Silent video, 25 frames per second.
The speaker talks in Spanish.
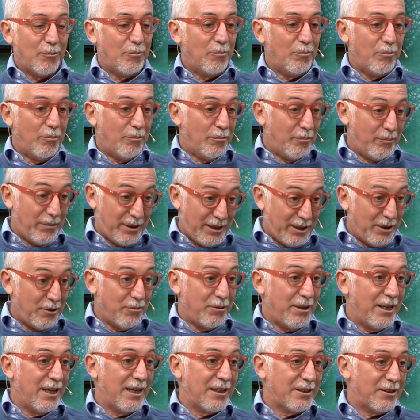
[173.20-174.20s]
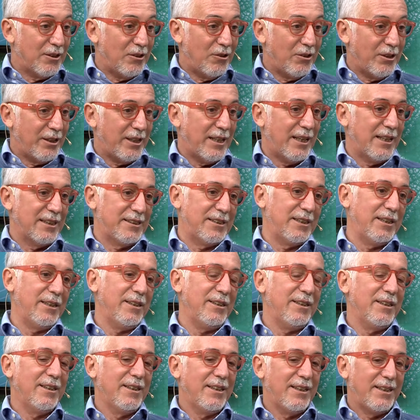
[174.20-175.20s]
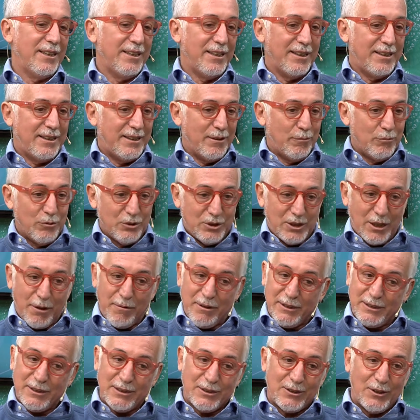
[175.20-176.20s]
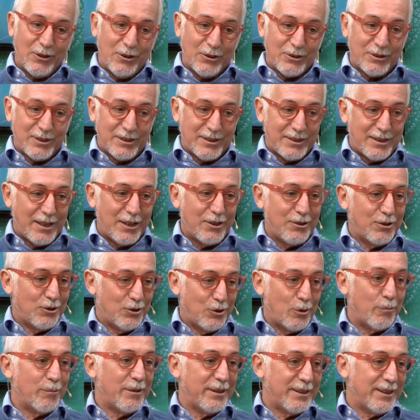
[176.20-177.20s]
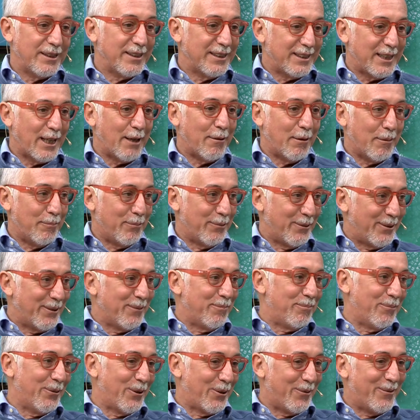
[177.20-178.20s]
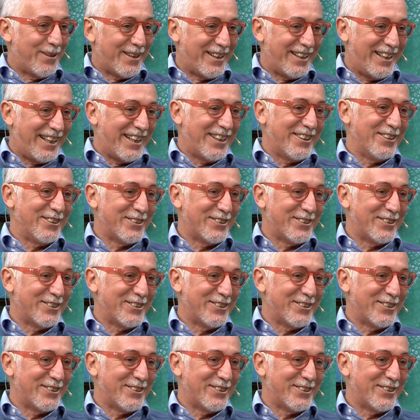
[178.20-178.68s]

me divierte lo que hace. Este, muchas veces en los ensayos yo me tentaba por, ver las cosas